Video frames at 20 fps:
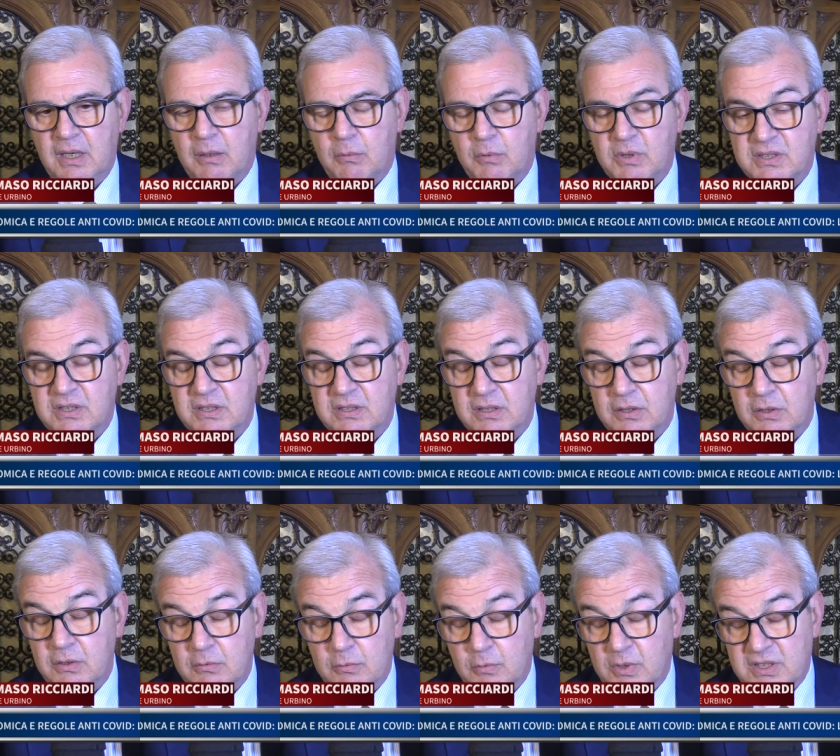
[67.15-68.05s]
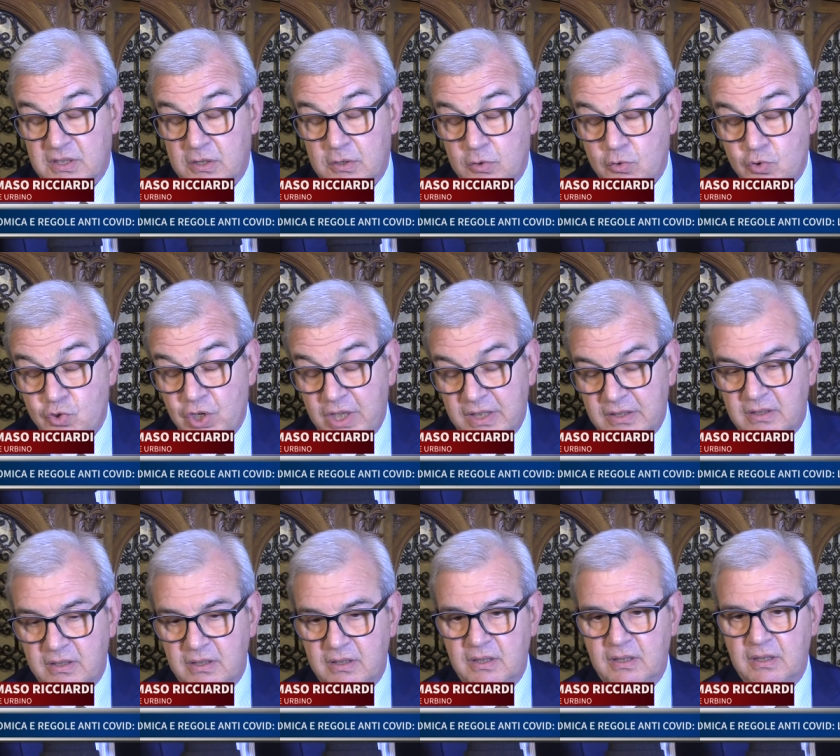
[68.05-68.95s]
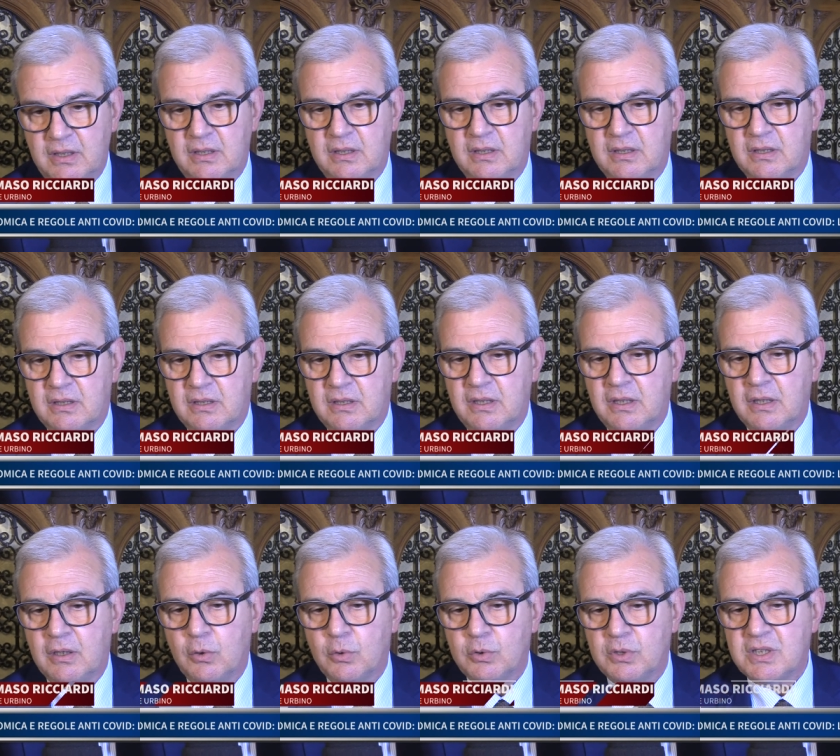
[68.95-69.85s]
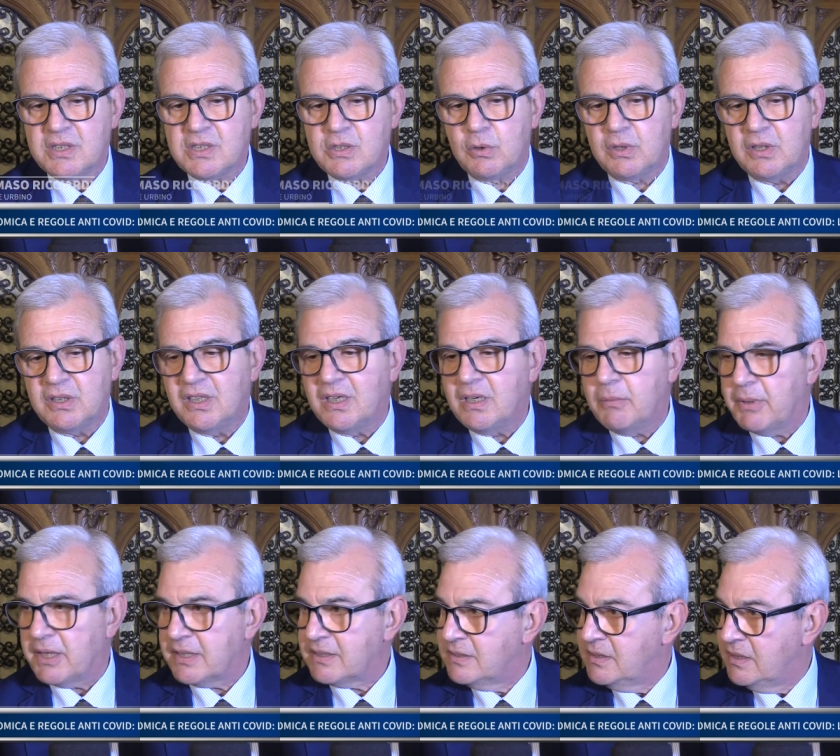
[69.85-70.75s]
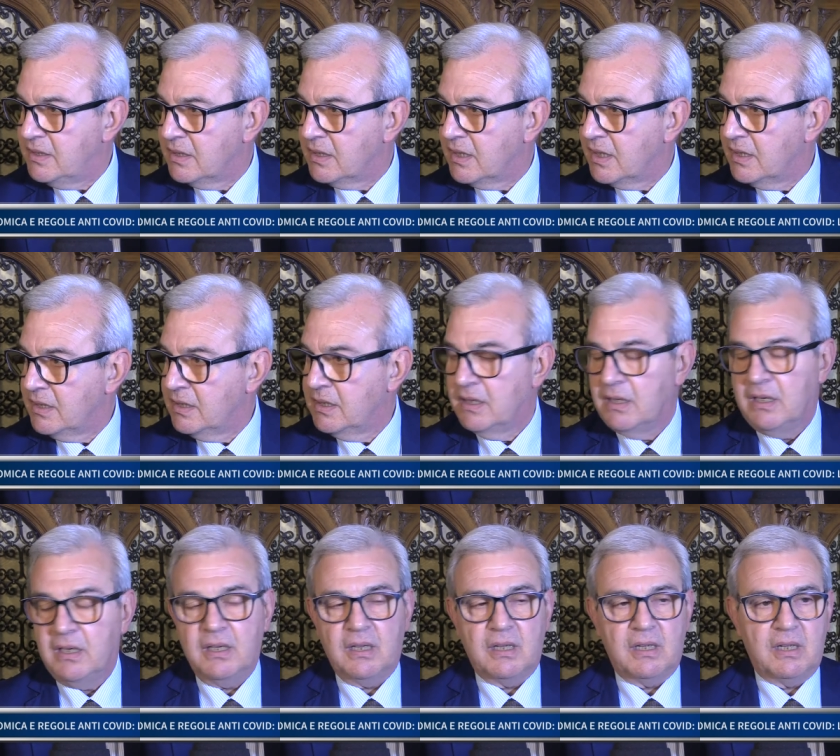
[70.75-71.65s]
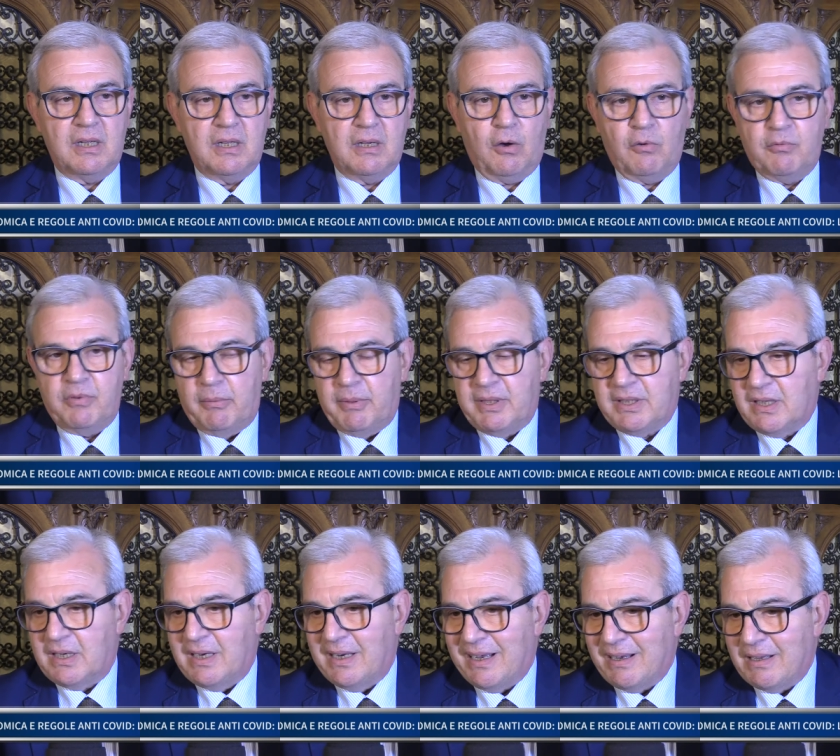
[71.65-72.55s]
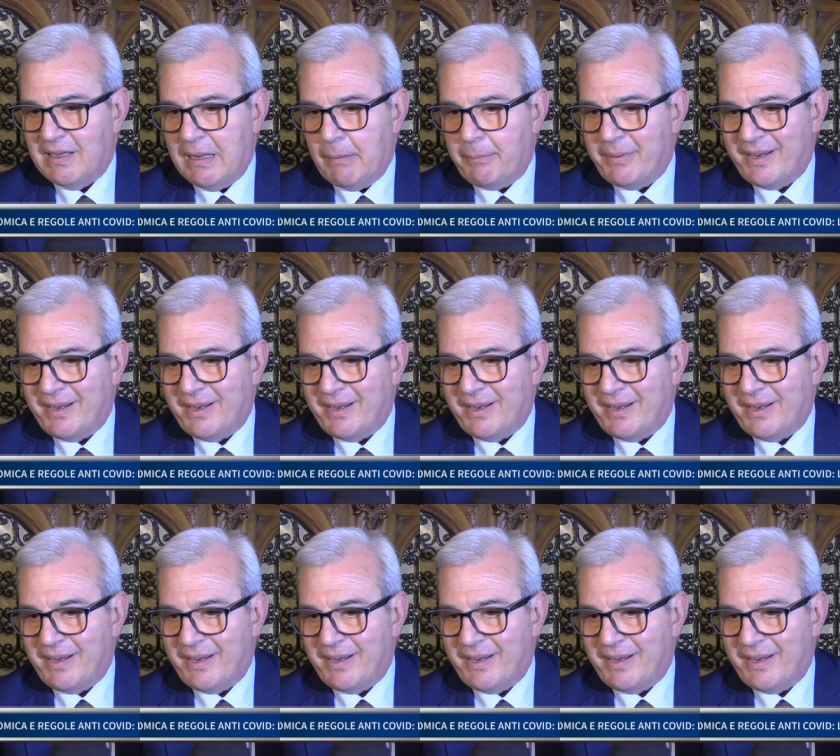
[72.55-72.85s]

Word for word: questi, questi, soggetti eh, in condizioni di ripartire eh, ovviamente la, la